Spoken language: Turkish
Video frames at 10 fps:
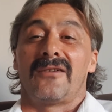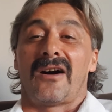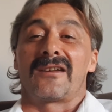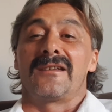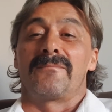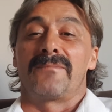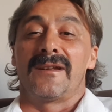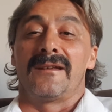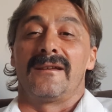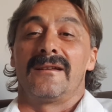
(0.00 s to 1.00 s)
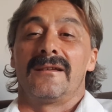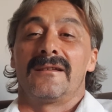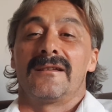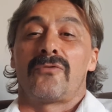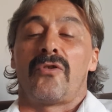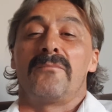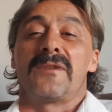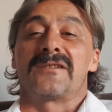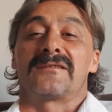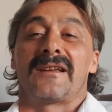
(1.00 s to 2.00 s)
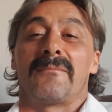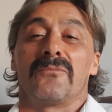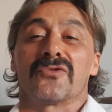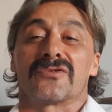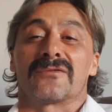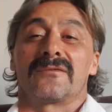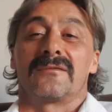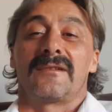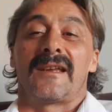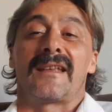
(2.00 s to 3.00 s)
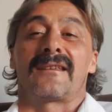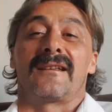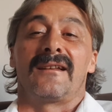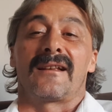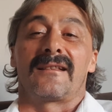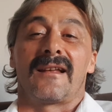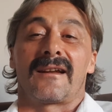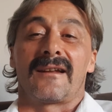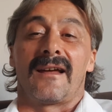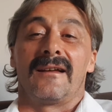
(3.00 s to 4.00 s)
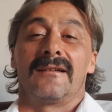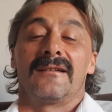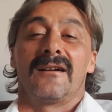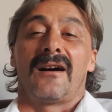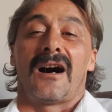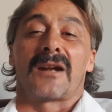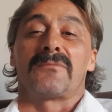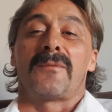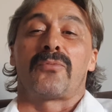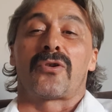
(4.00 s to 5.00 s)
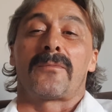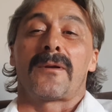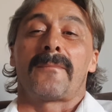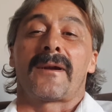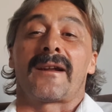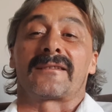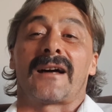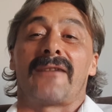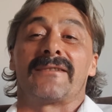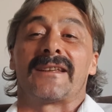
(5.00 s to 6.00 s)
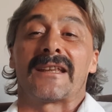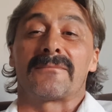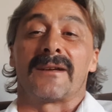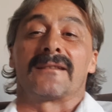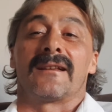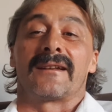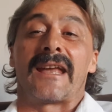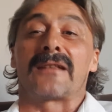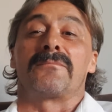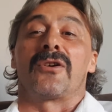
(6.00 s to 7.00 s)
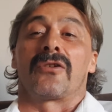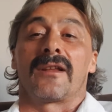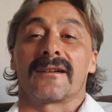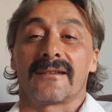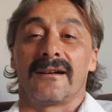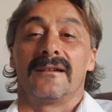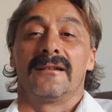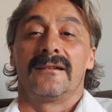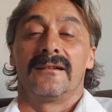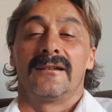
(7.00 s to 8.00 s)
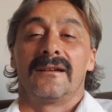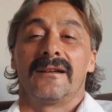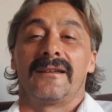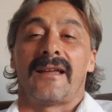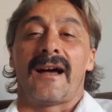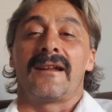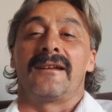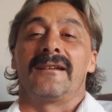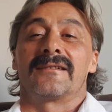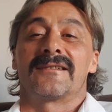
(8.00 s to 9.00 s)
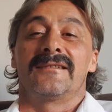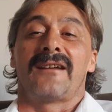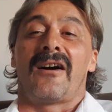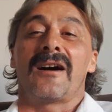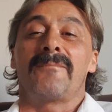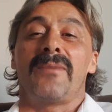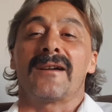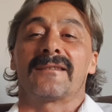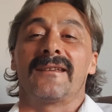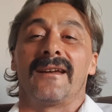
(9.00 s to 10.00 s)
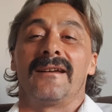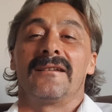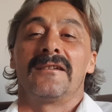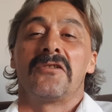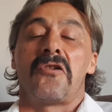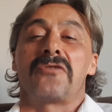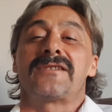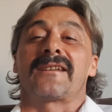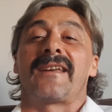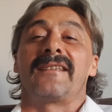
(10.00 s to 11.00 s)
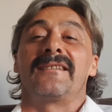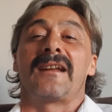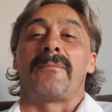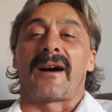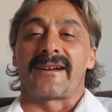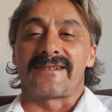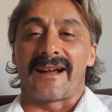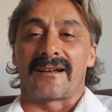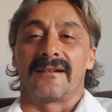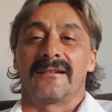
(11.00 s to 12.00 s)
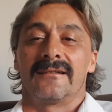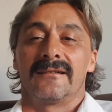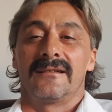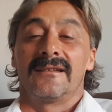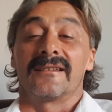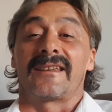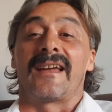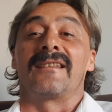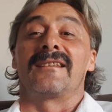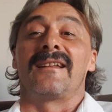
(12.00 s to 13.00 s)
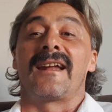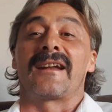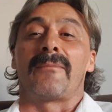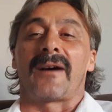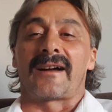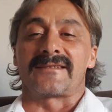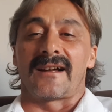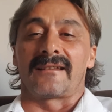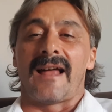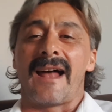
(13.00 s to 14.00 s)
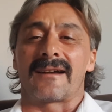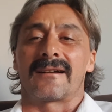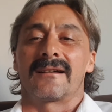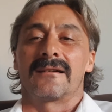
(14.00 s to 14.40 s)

arayıp beni 15 Temmuz etkinliklerine, anma programlarına davet etmediler, etmiyorlar. Yani şimdi AK Parti önce kendine bakacak. Kendilerine bakacaklar.